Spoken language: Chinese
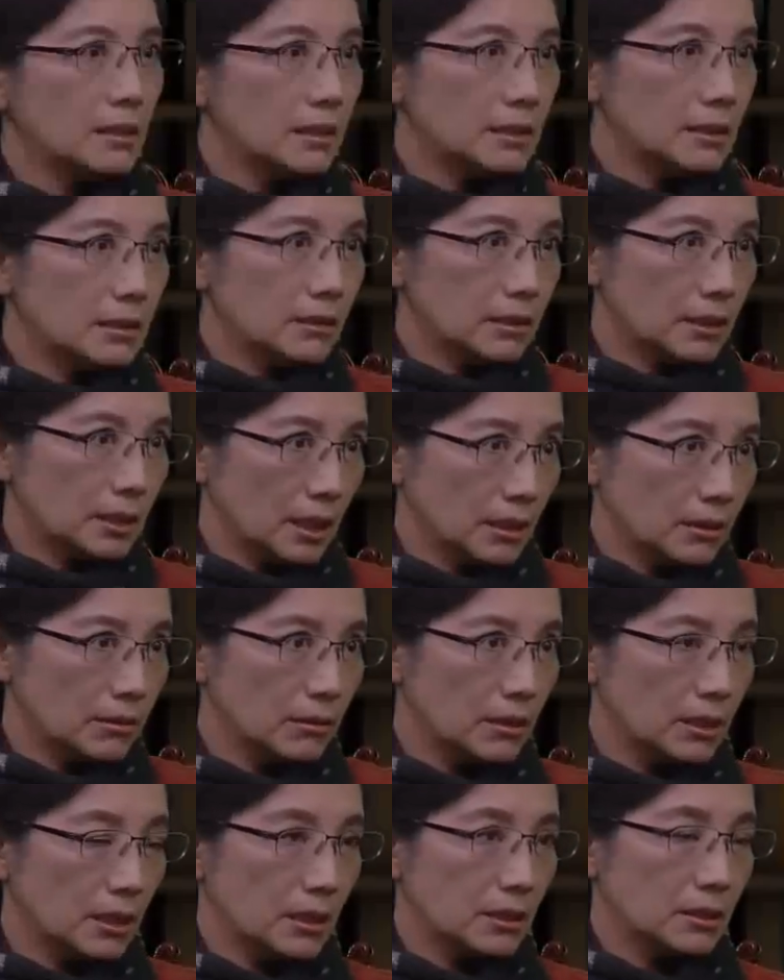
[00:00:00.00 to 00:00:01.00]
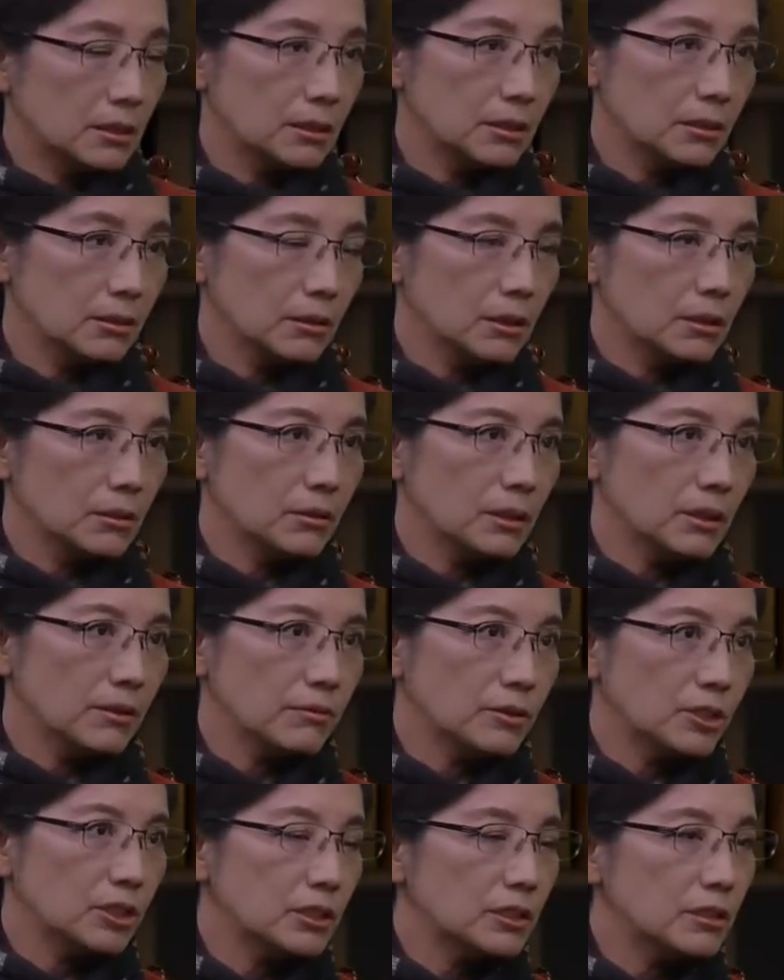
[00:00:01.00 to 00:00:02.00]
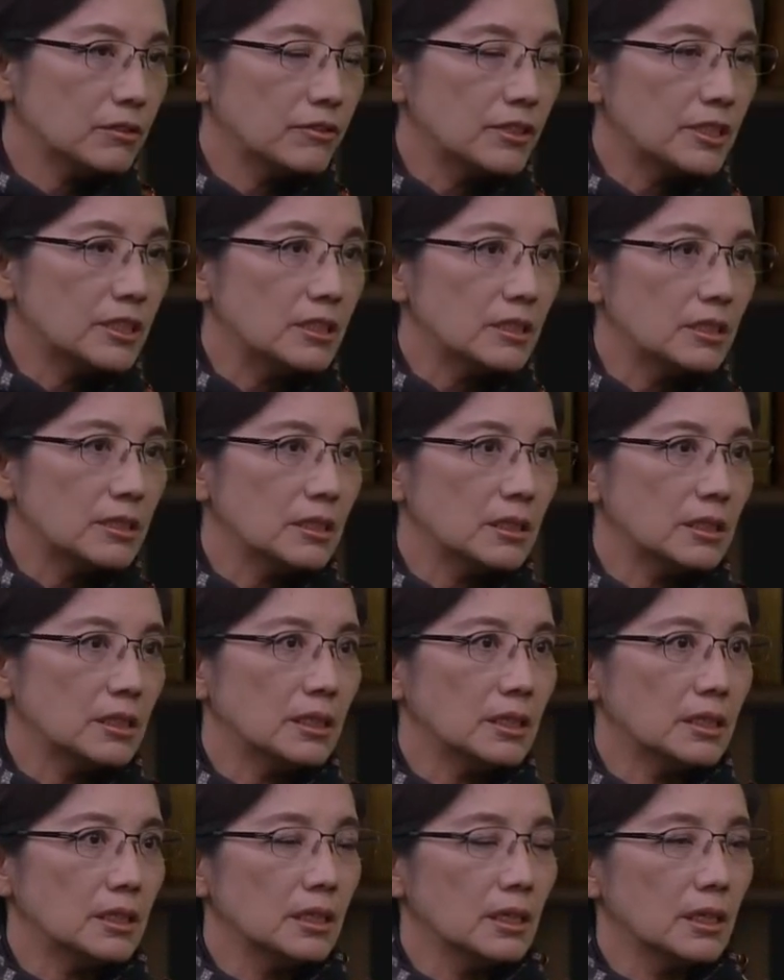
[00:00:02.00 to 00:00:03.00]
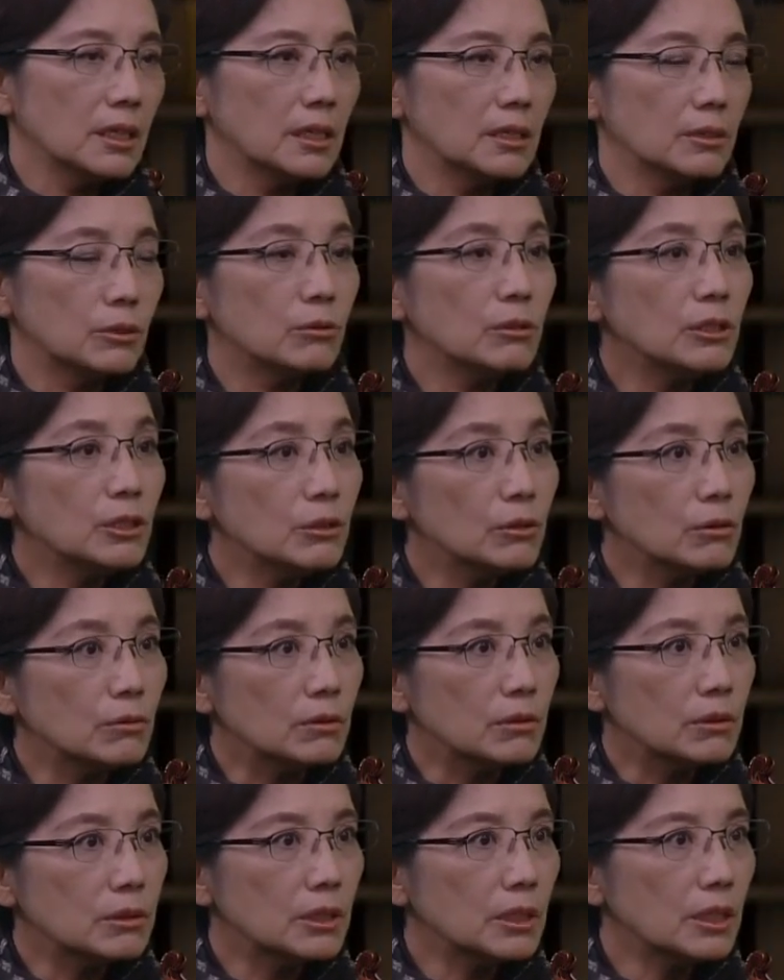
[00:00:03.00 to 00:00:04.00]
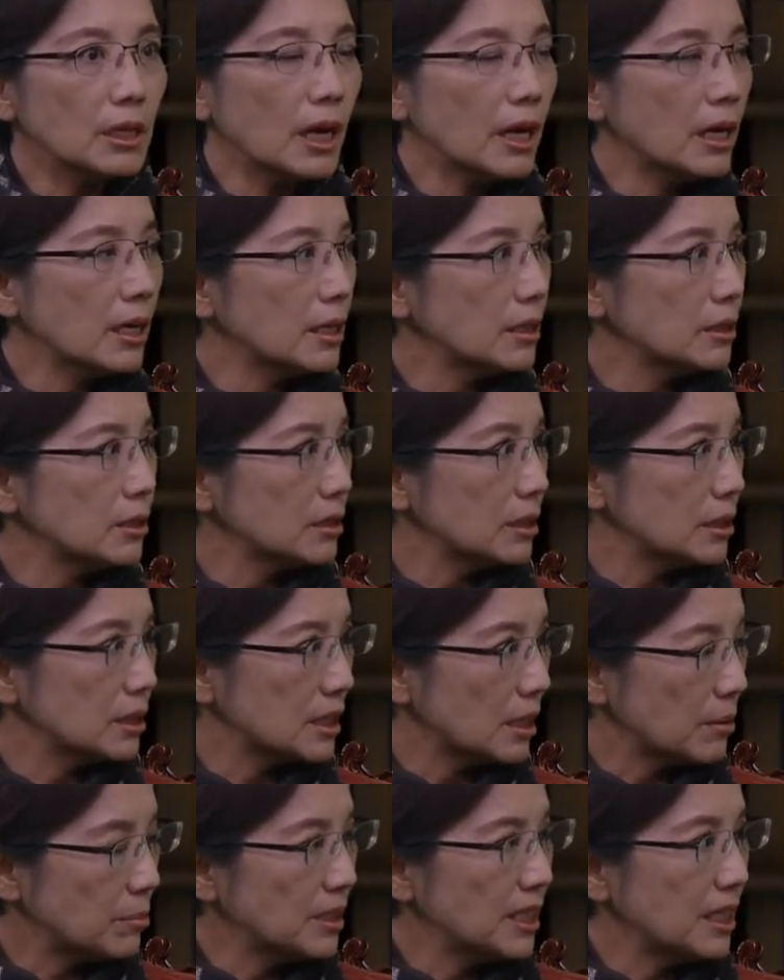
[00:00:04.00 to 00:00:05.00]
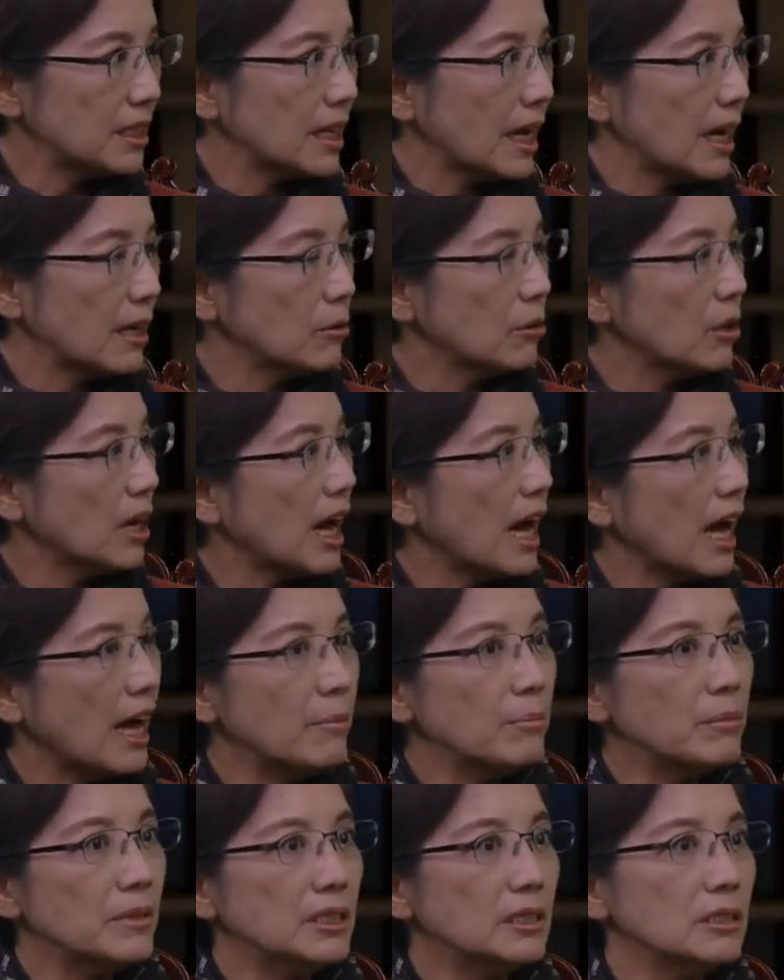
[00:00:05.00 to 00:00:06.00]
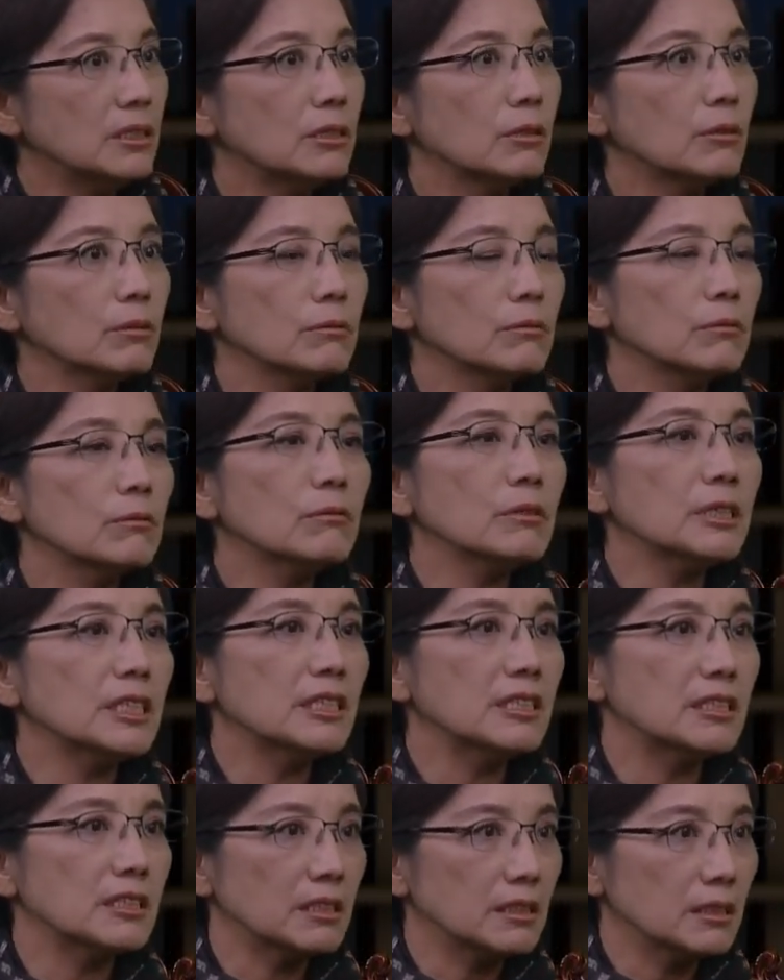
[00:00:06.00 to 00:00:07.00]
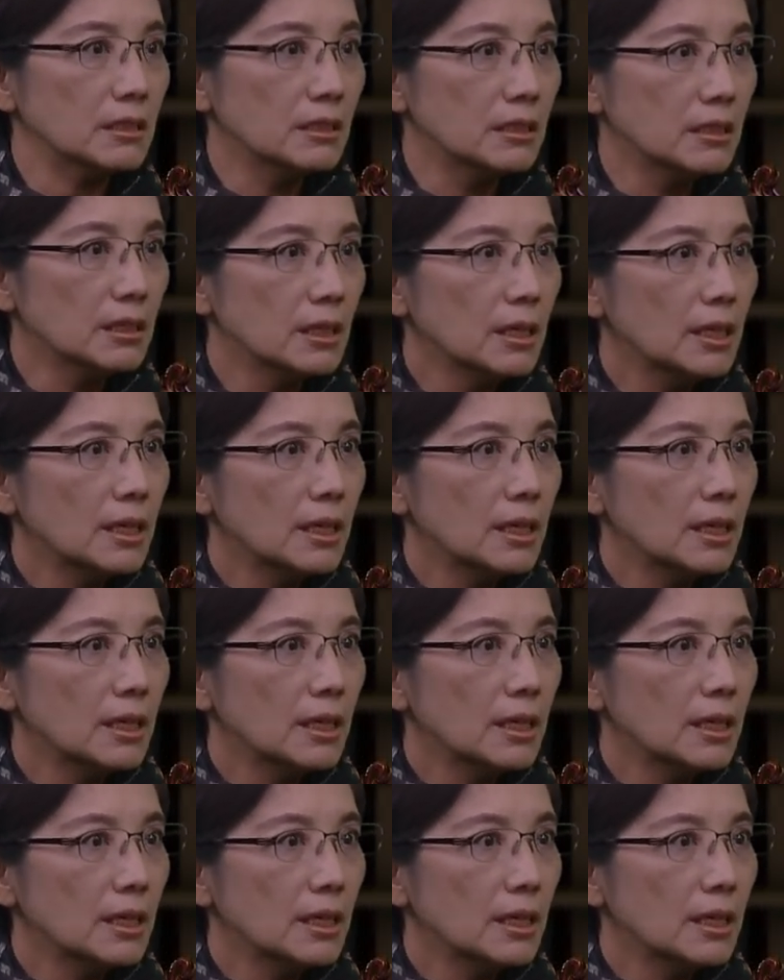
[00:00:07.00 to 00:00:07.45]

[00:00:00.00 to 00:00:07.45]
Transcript: 第一，就像于老师说，对知识分子的一个尊重；第二，就是咱们也谈过寒门出贵子，